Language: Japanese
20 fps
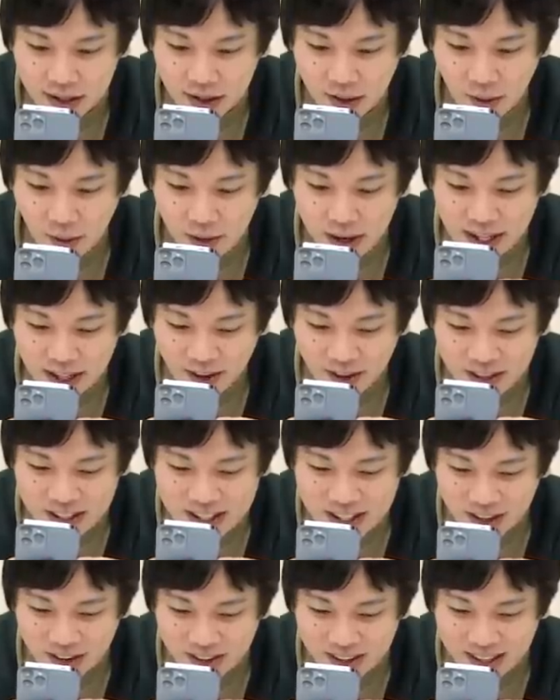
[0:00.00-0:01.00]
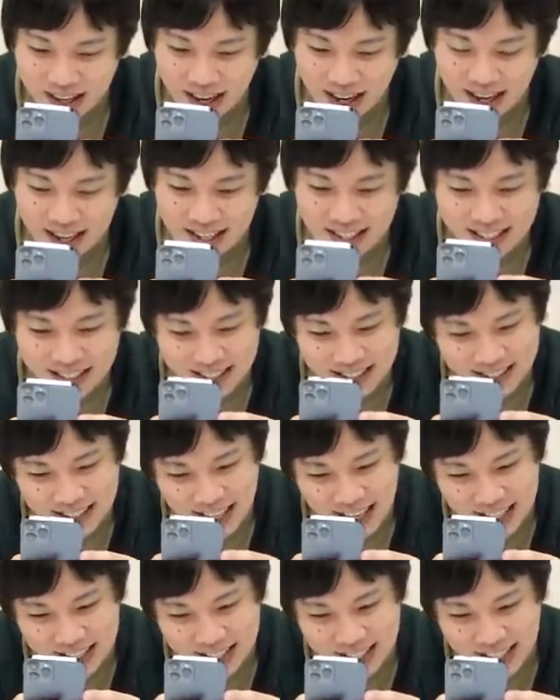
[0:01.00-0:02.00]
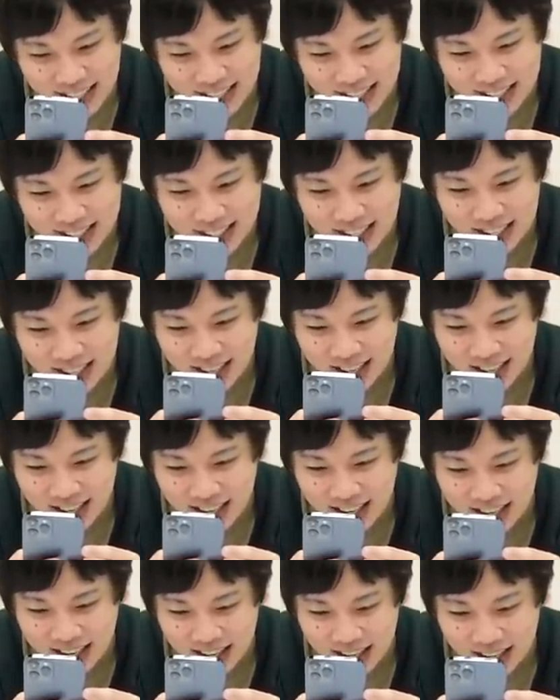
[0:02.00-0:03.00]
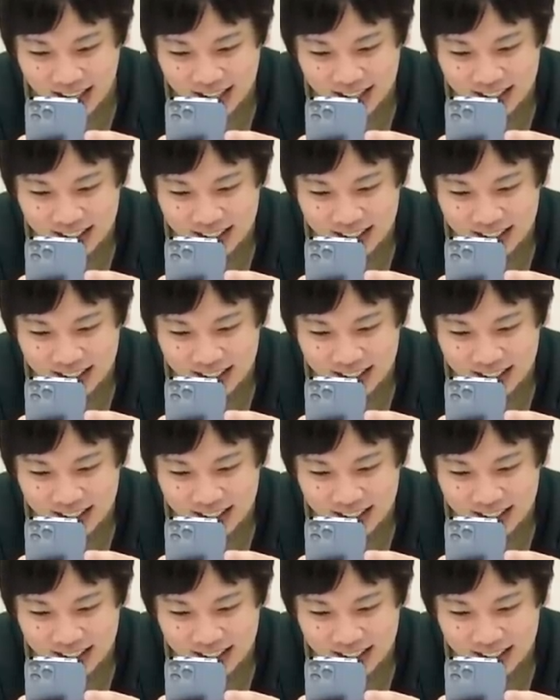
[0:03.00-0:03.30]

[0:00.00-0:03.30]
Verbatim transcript: これどうしよっか1体で足りっかな